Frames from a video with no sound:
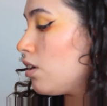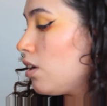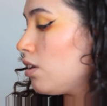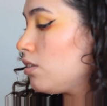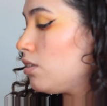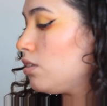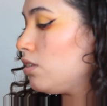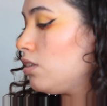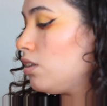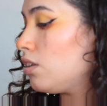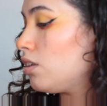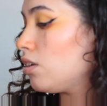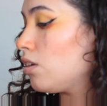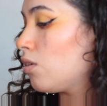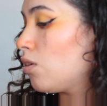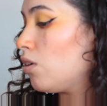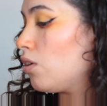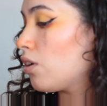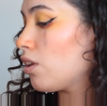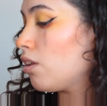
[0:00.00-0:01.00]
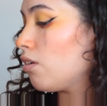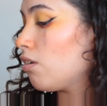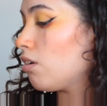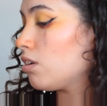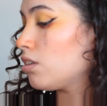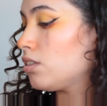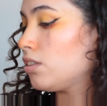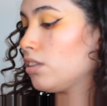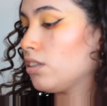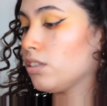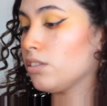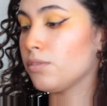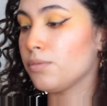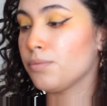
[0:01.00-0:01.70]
Ahí sí tiene color de base.